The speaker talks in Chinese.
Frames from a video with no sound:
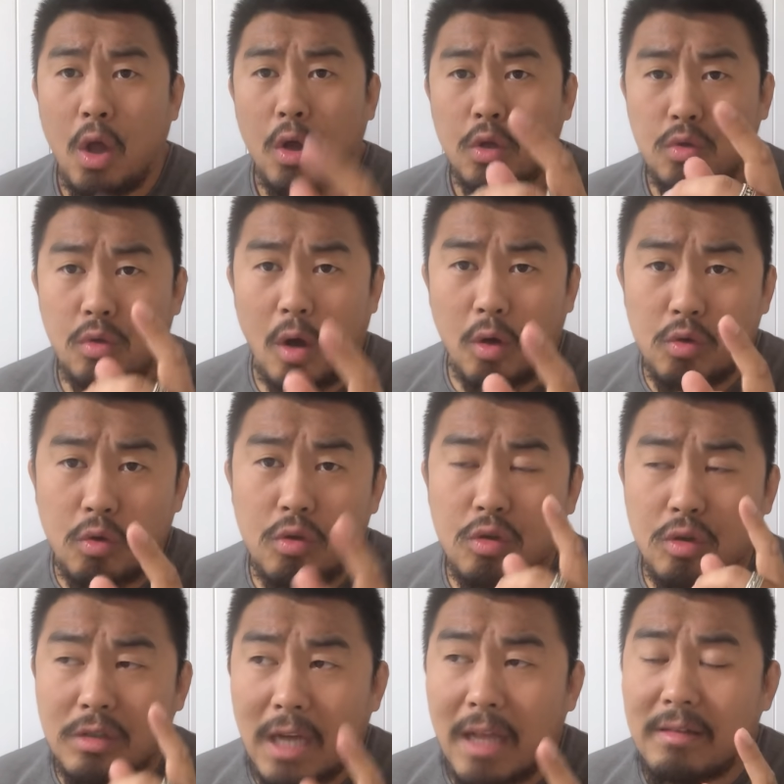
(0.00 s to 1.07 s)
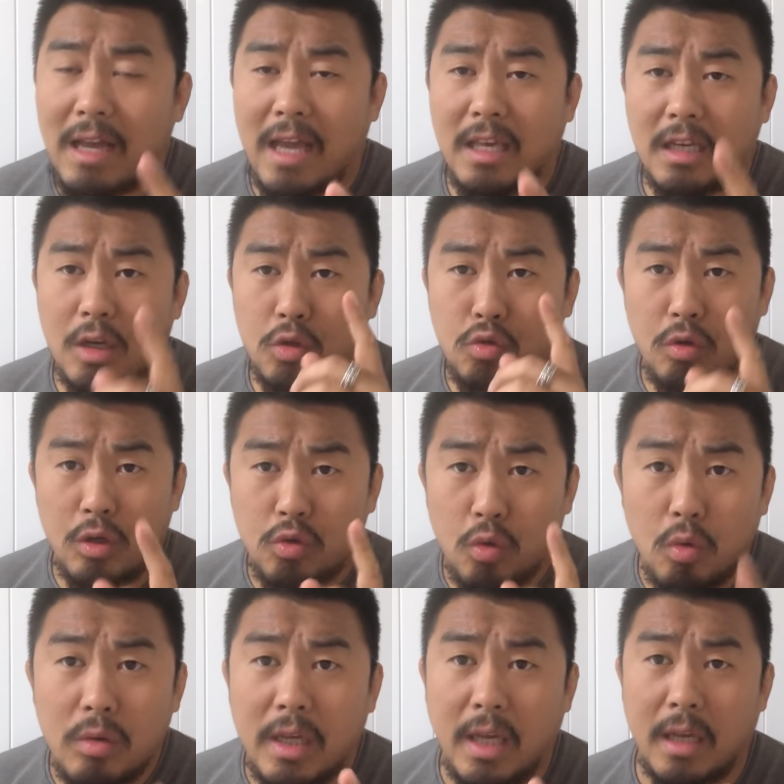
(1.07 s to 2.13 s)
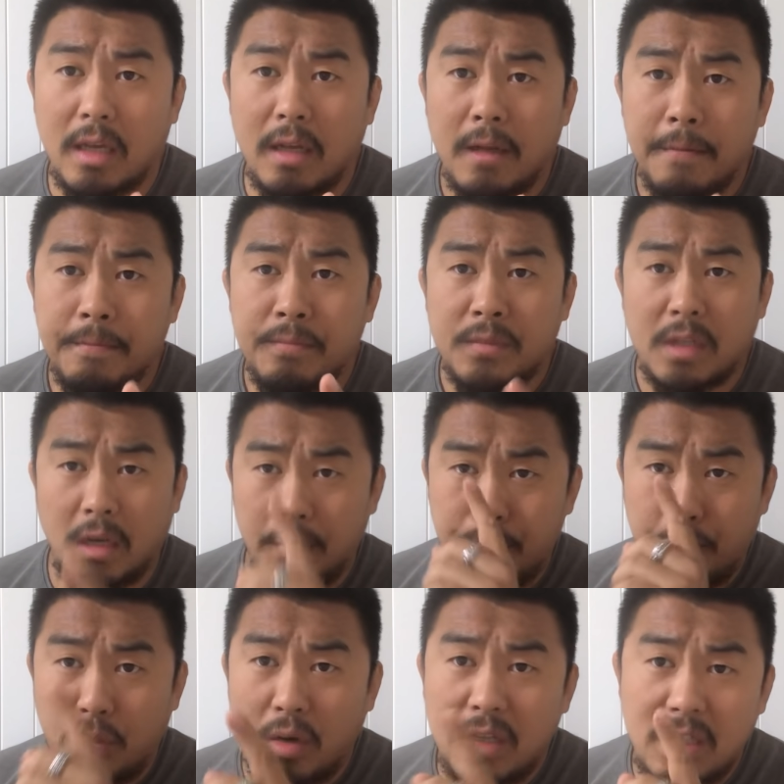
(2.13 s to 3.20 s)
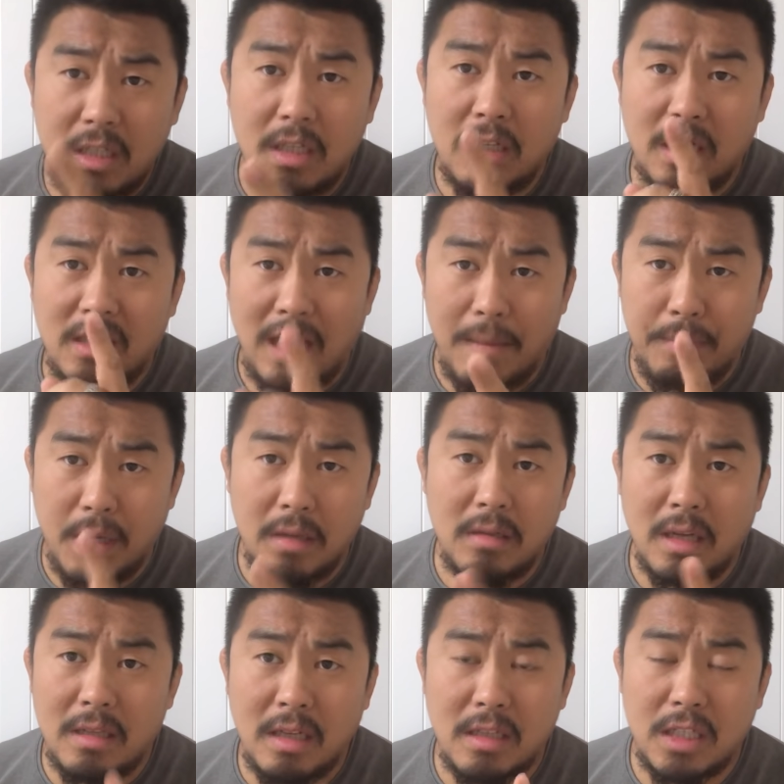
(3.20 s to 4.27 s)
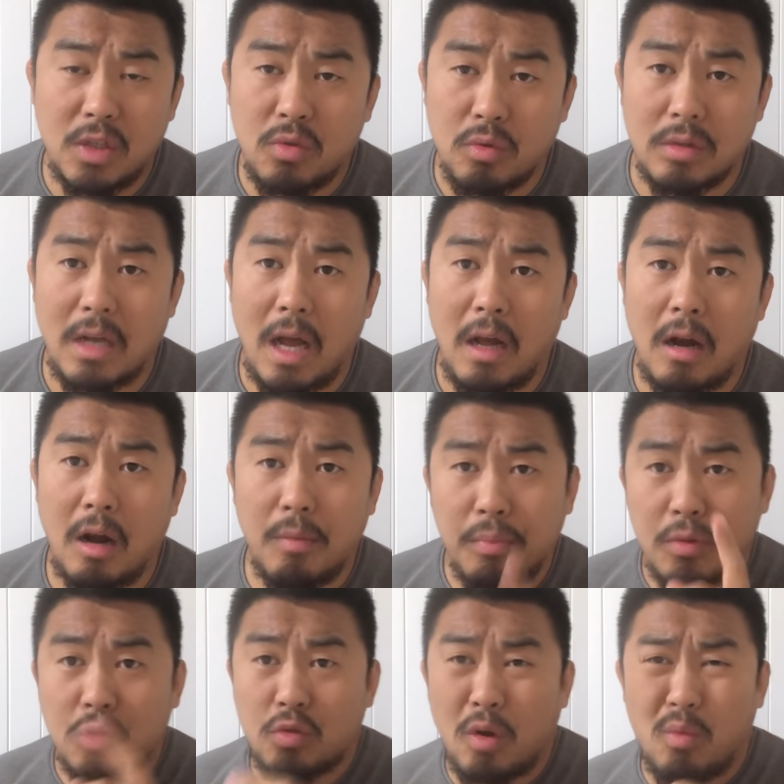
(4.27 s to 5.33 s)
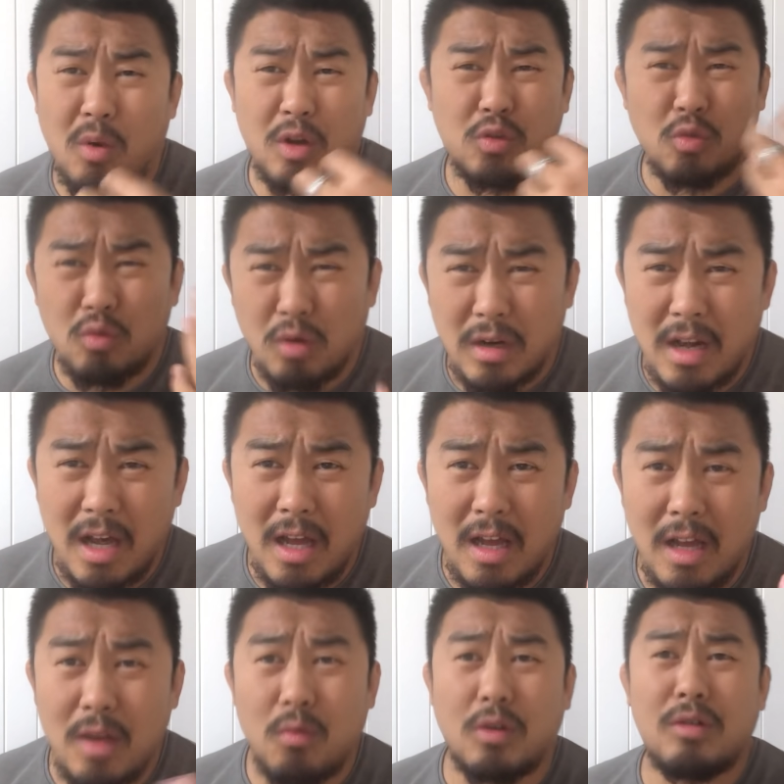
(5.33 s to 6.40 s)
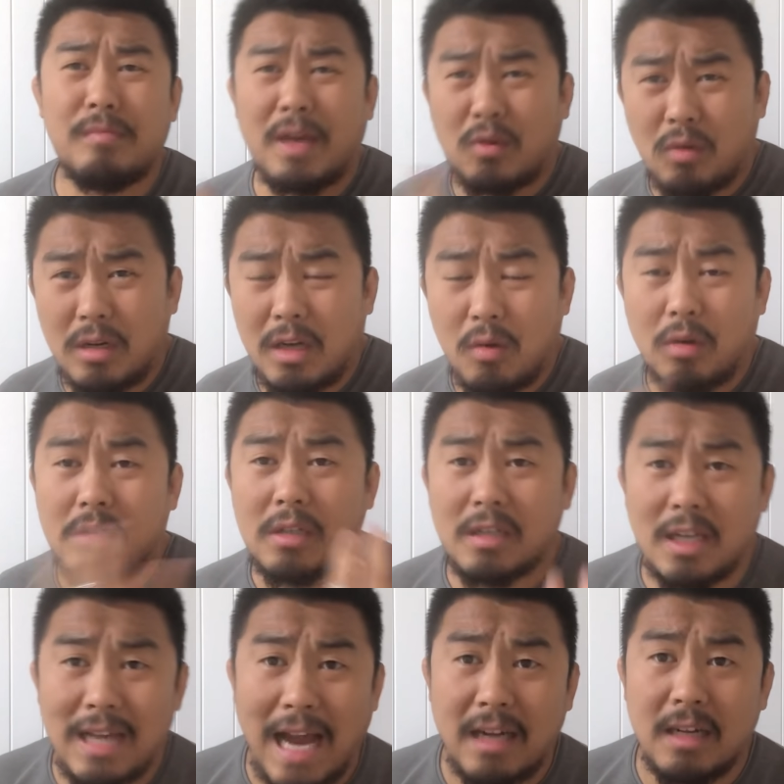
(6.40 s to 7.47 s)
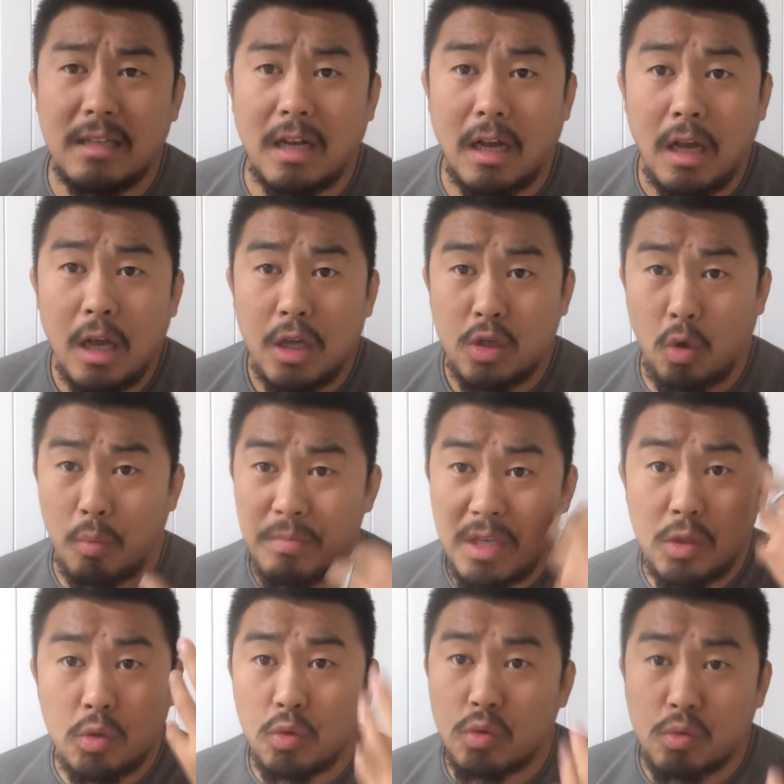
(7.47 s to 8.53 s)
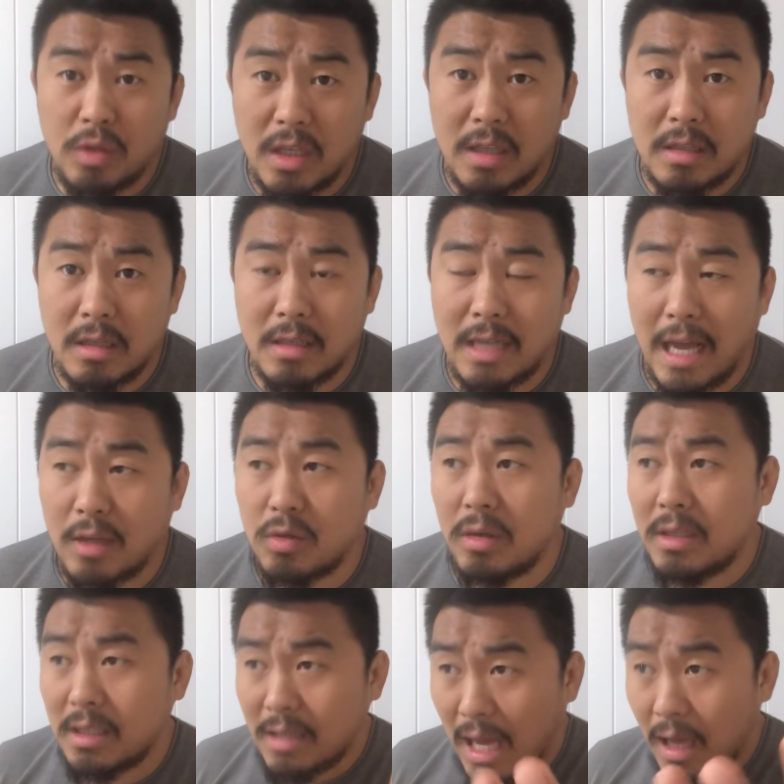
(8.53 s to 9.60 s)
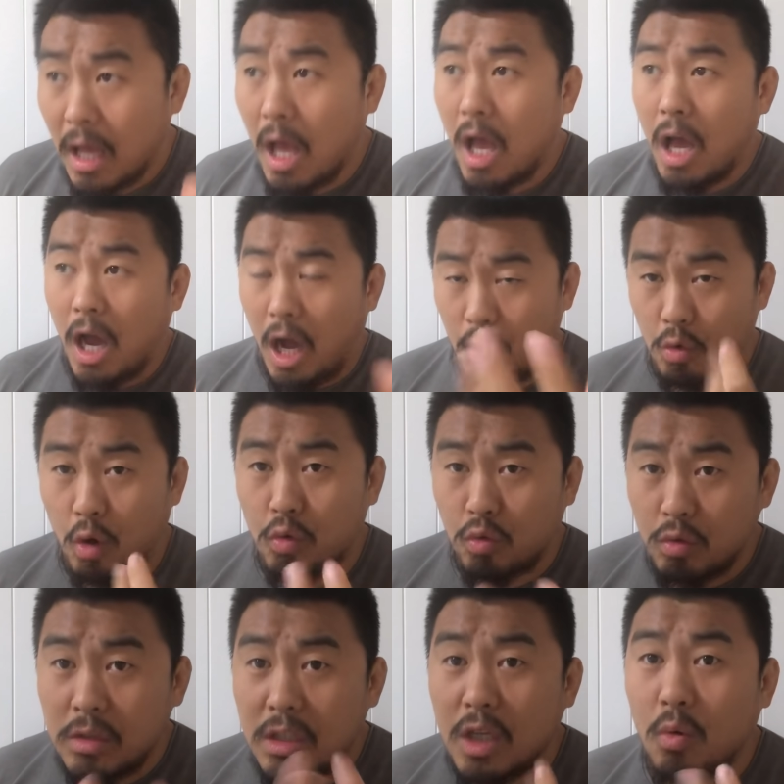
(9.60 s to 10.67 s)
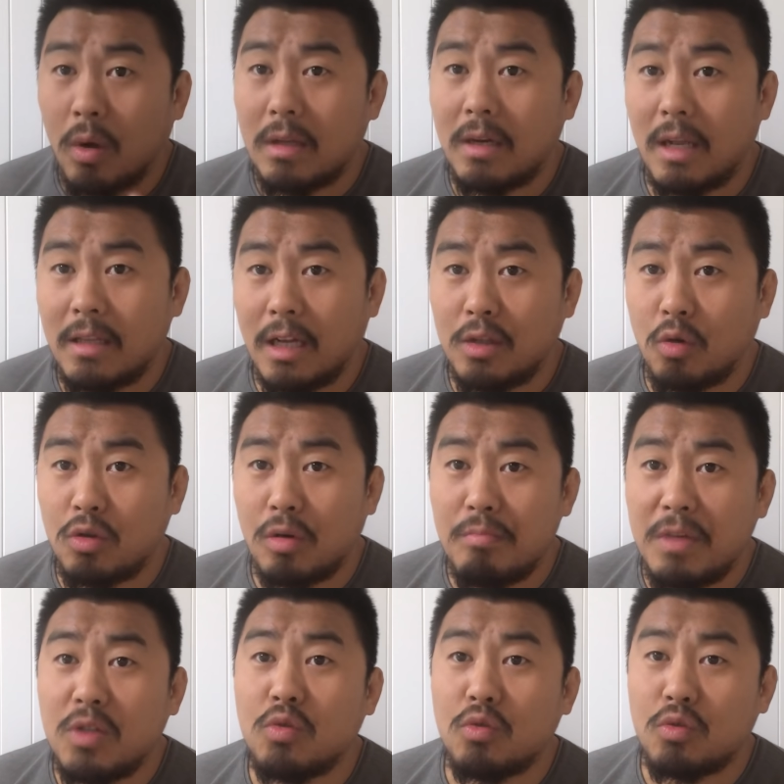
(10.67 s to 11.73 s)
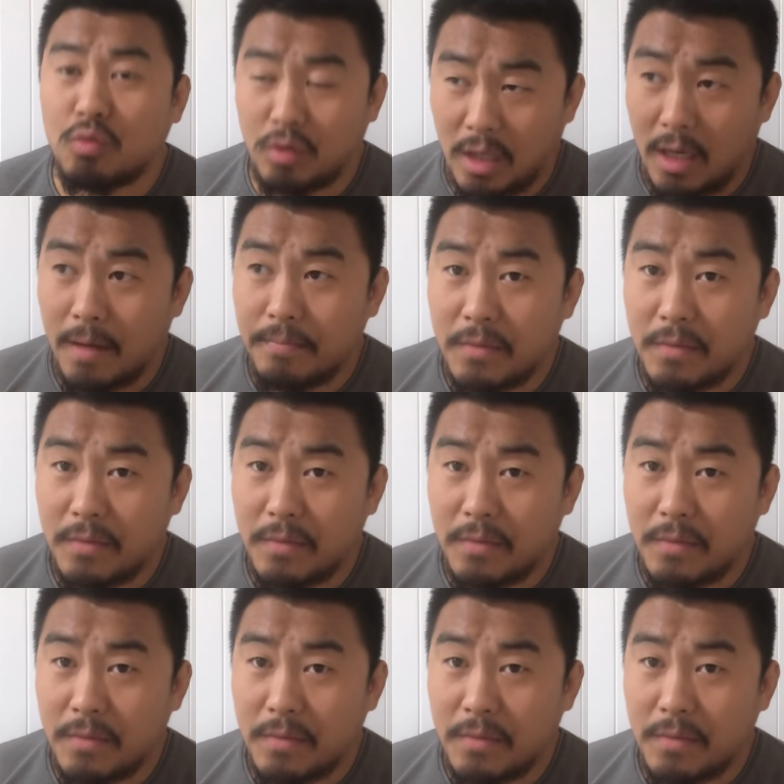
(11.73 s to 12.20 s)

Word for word: 徐晓东是站在一个最中立的搏击的点评人的基础上，而不是说我是中国人，我是美国人，我这人那人的有民族主义的色彩。所以现在很多攻击我的人呢，都是民族主义。